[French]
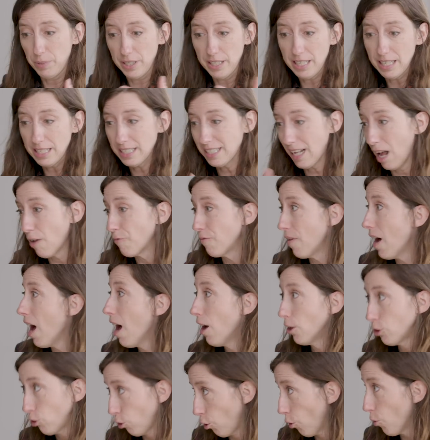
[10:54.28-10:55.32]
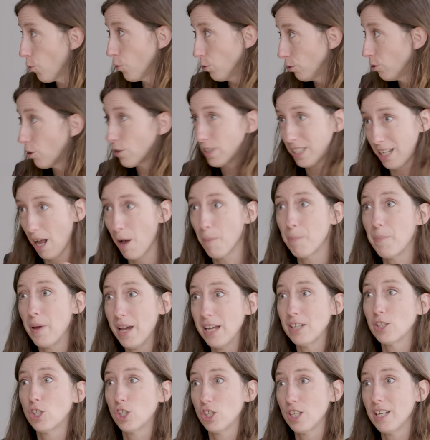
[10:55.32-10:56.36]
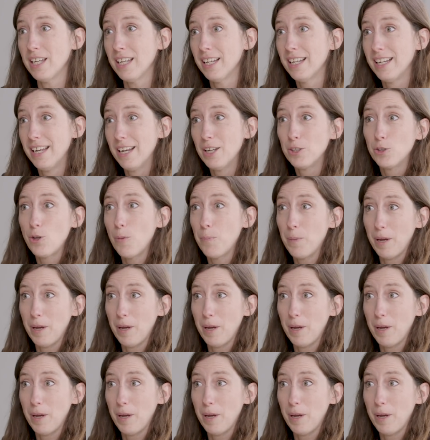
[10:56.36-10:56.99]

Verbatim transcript: puis des enfants entre eux de s'empêcher mhm. de